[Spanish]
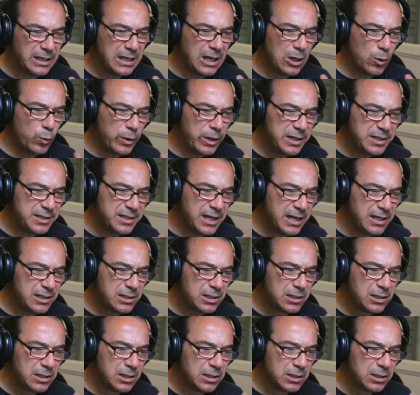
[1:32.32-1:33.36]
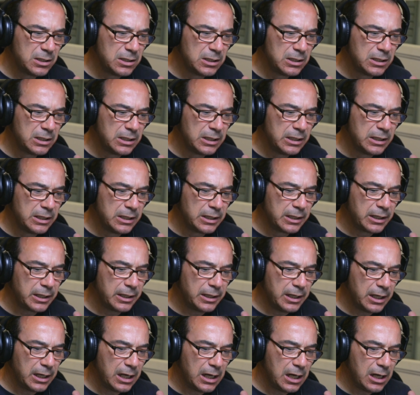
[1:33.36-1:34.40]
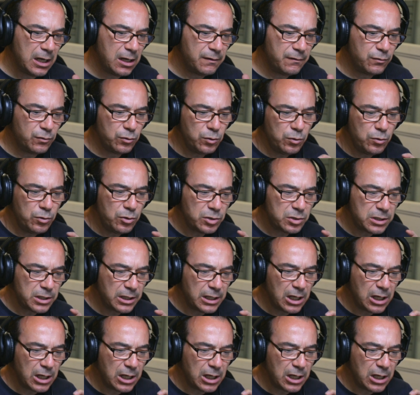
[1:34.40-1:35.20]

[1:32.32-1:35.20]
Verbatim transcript: en algún exchange que tenga futuros,